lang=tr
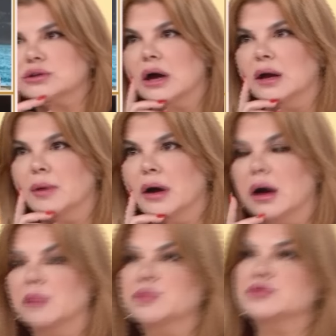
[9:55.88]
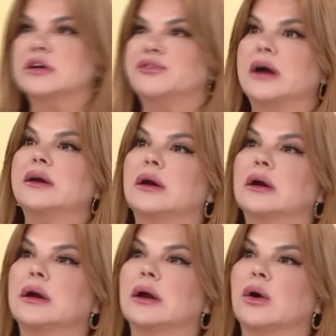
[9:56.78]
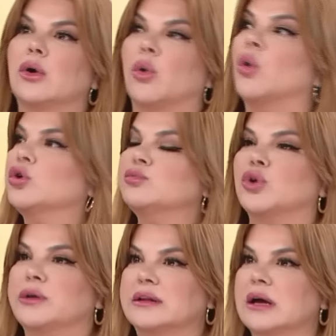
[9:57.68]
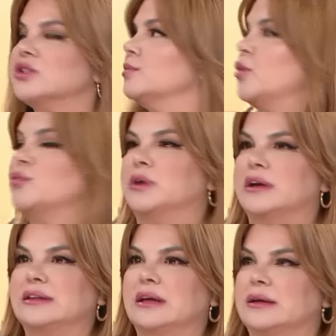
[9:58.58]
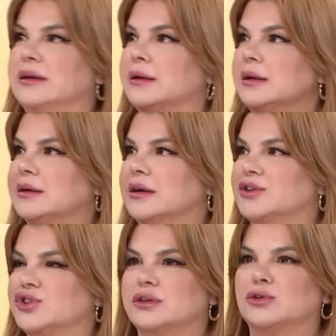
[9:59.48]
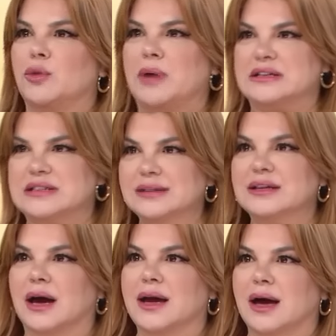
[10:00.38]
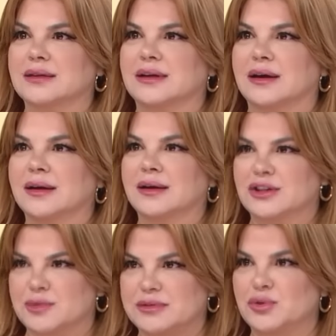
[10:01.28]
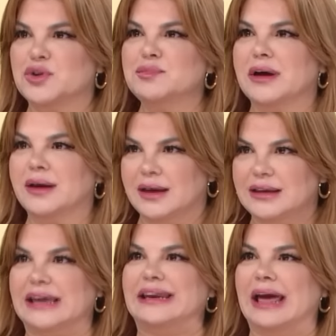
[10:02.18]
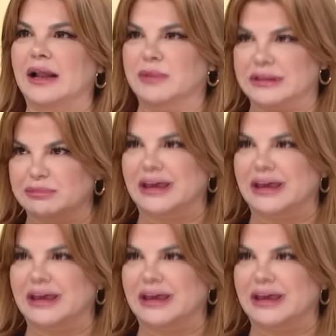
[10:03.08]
galiba ama bu sefer olmuyor. Neden? Şimdi popülariteyle karıştırılıyor. Ben zaten hayata şimdi diyorum ya yeni gelmedim